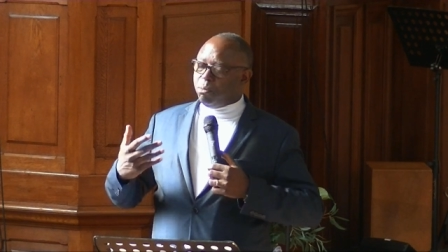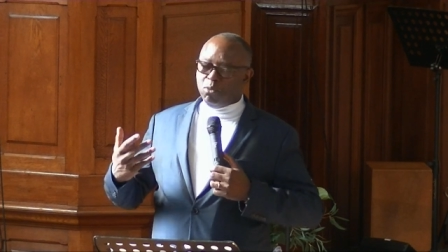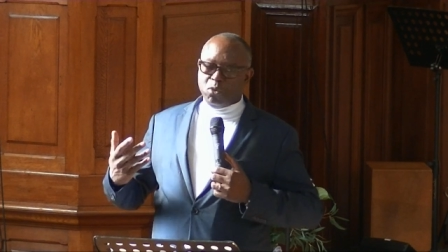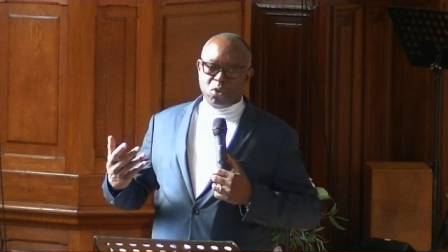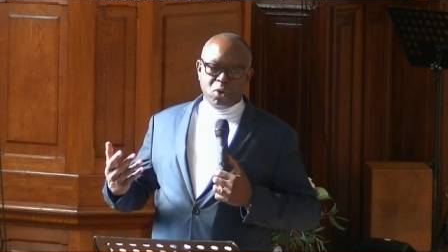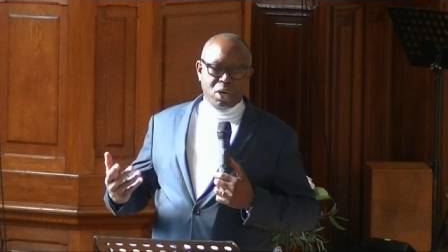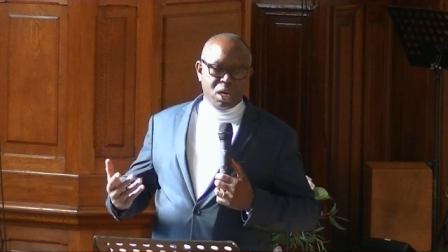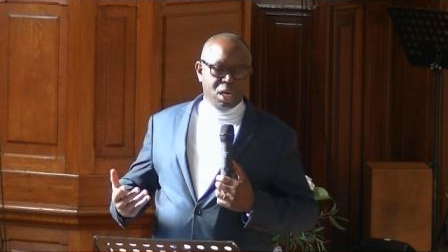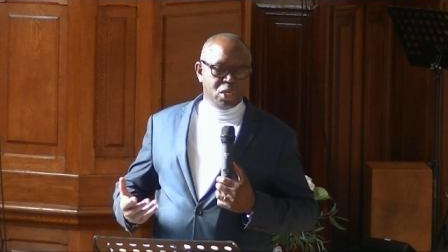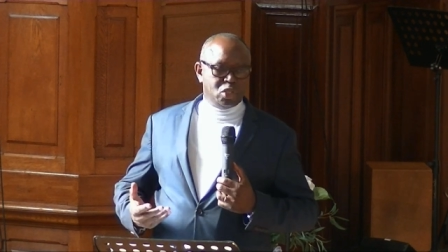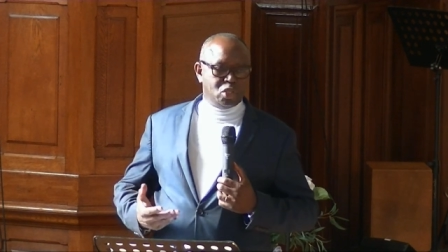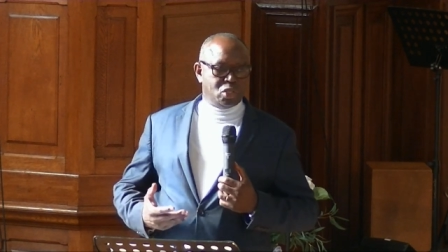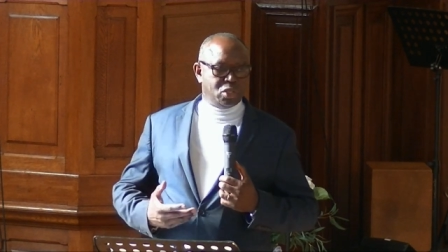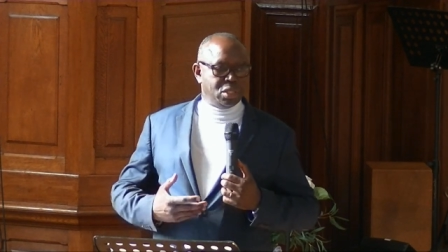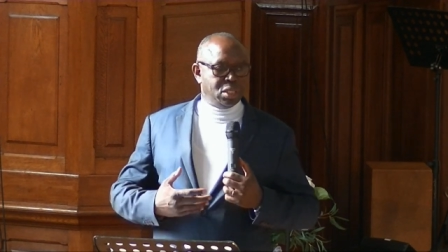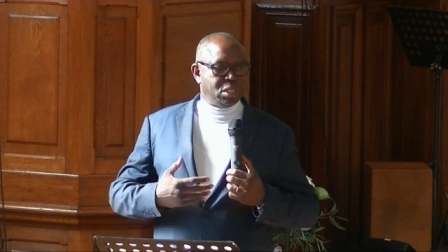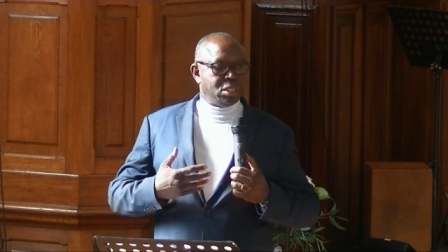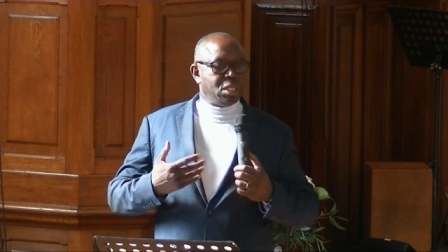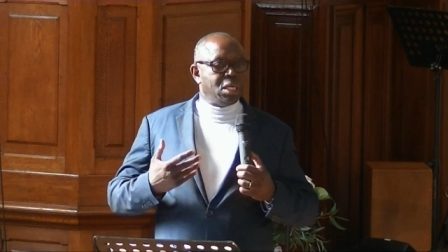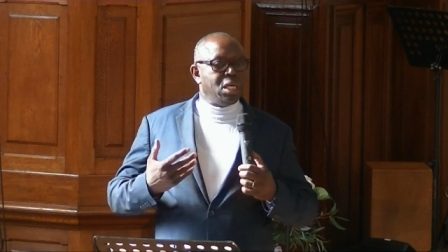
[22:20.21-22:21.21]
moi,
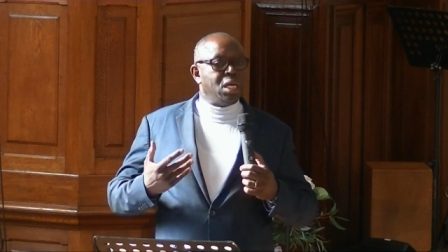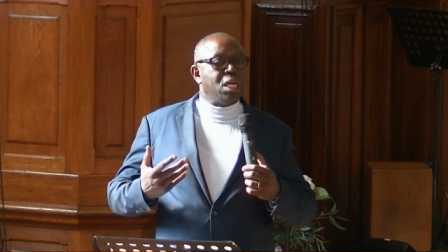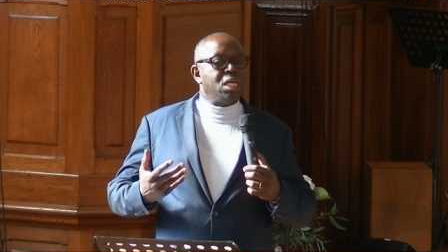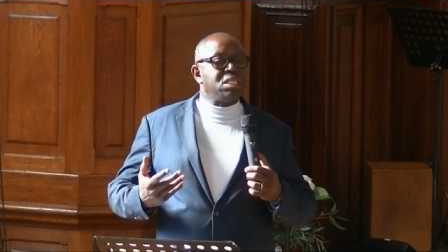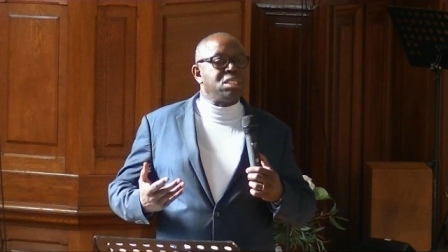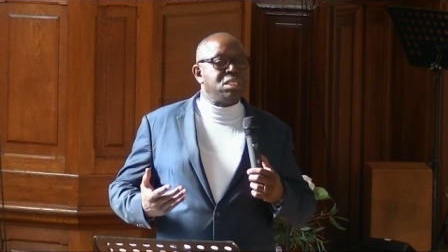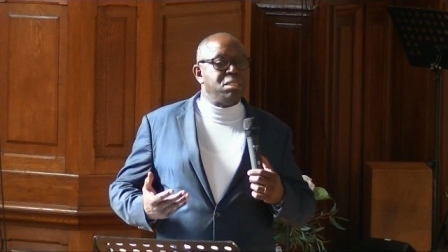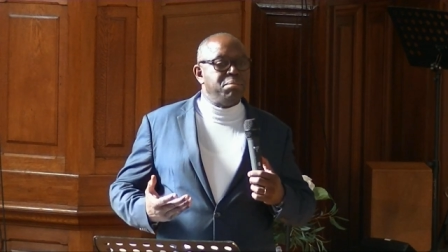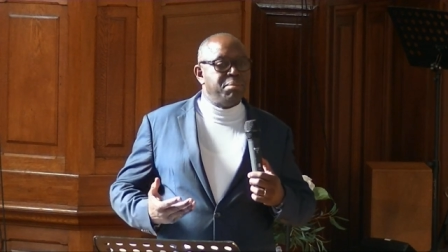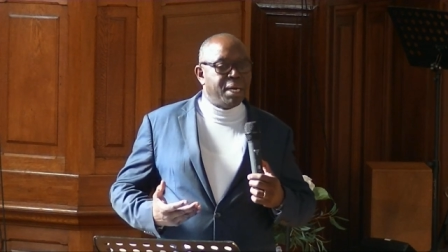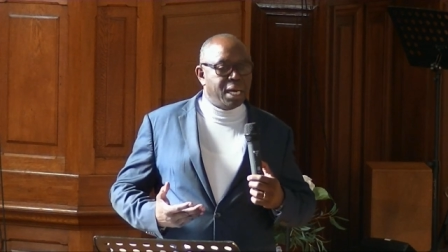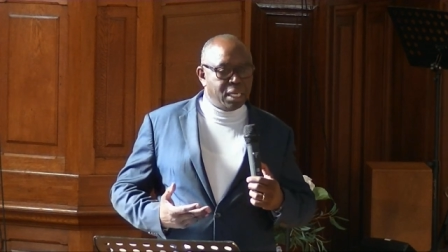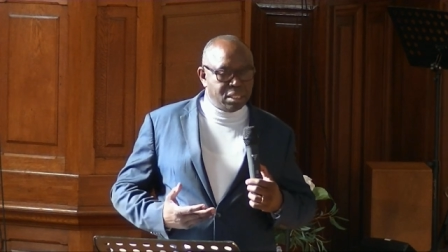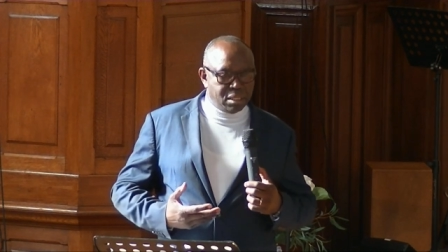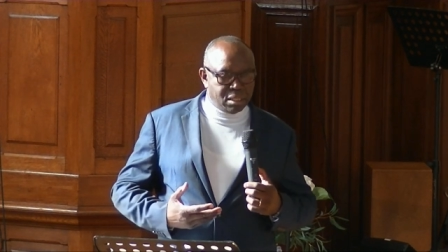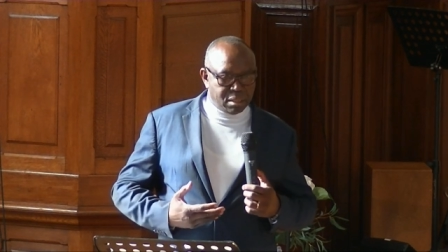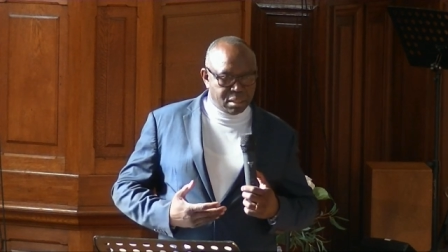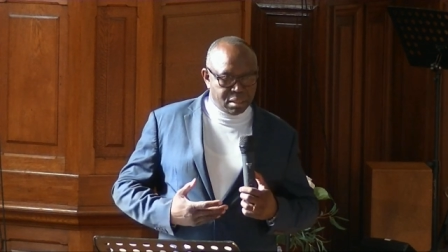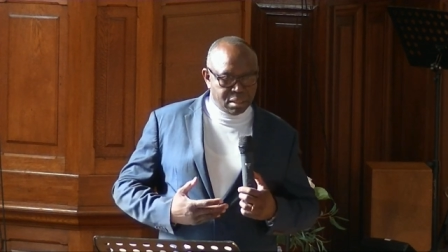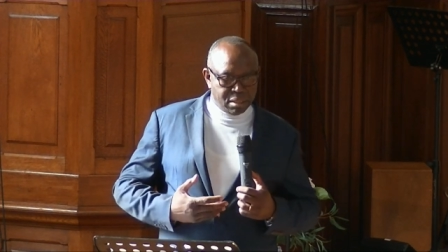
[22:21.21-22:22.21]
j'étais à la
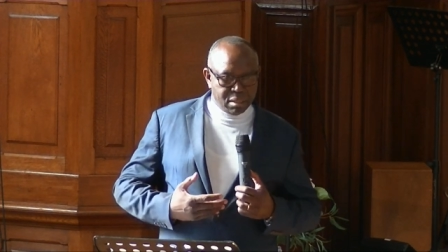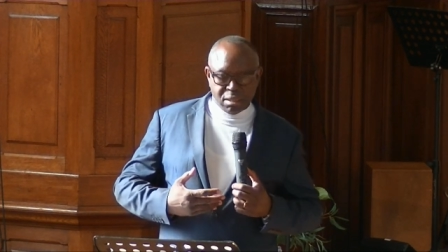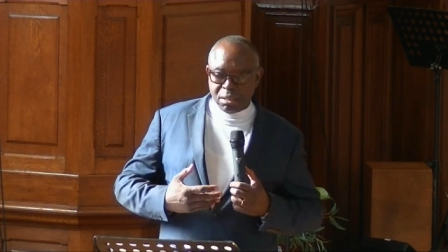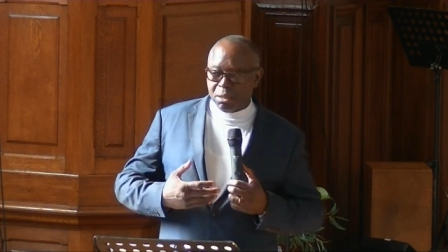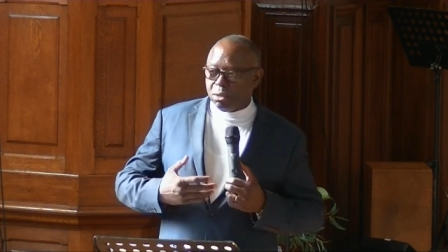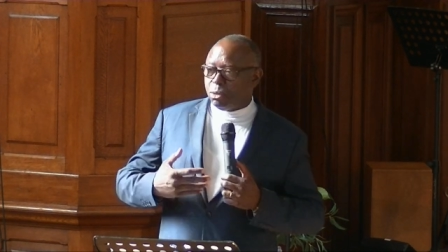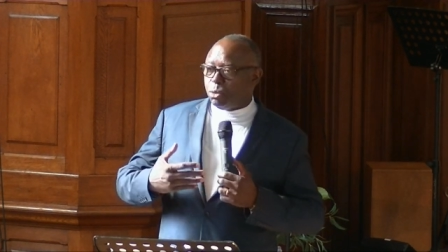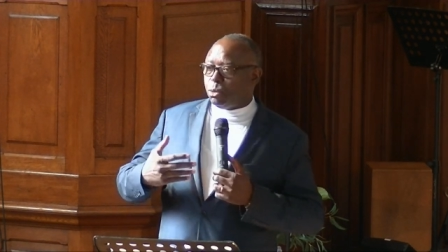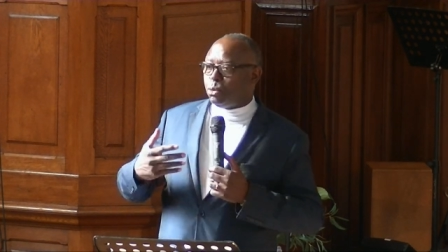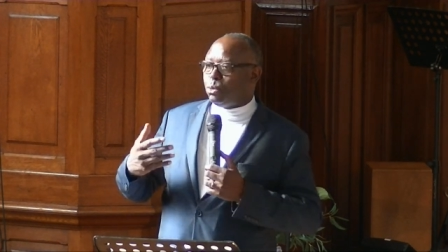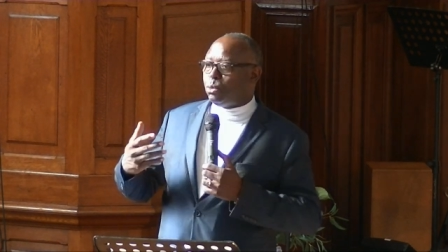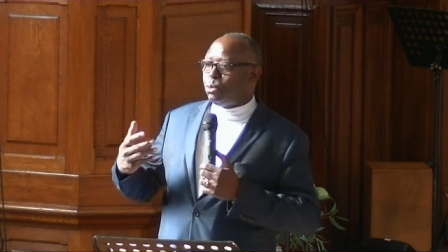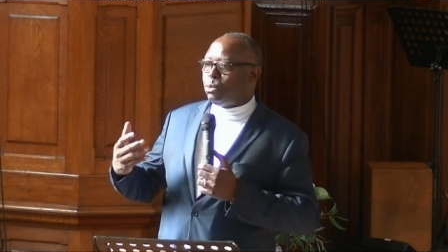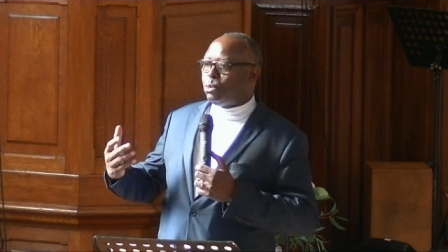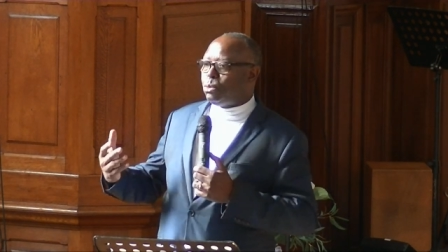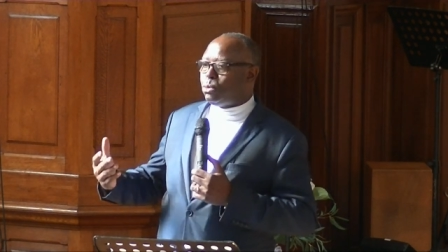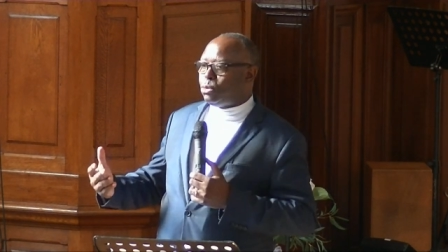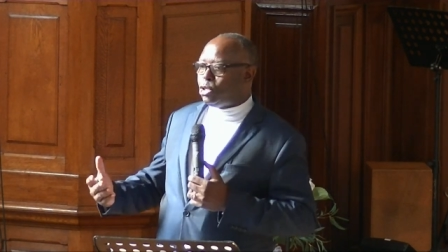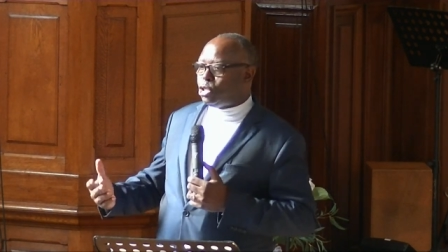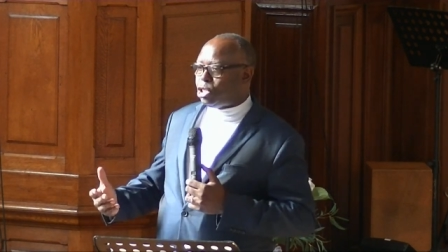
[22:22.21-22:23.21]
CIMAD,
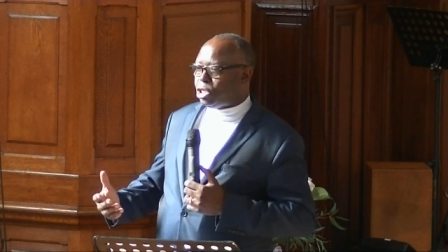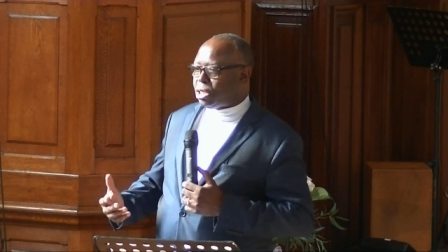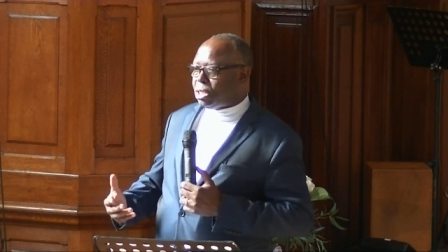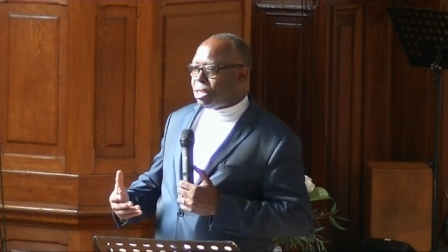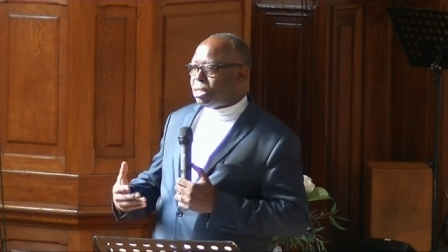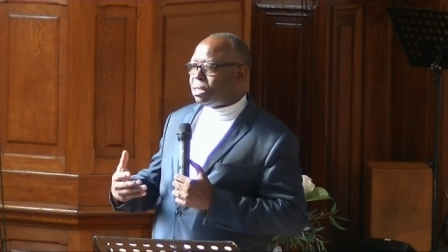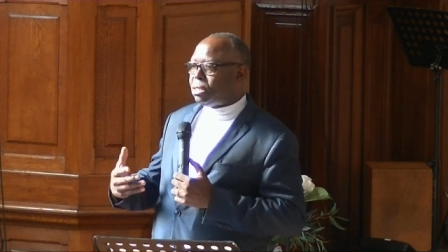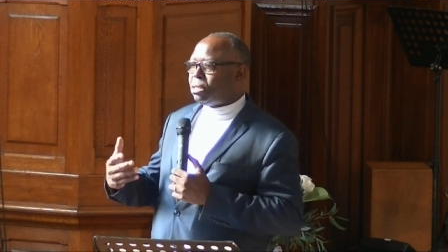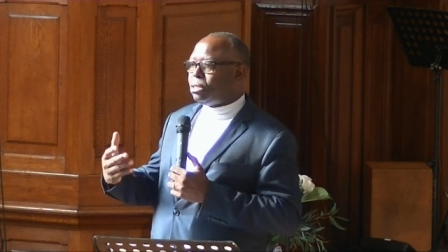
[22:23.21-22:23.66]
où j'ai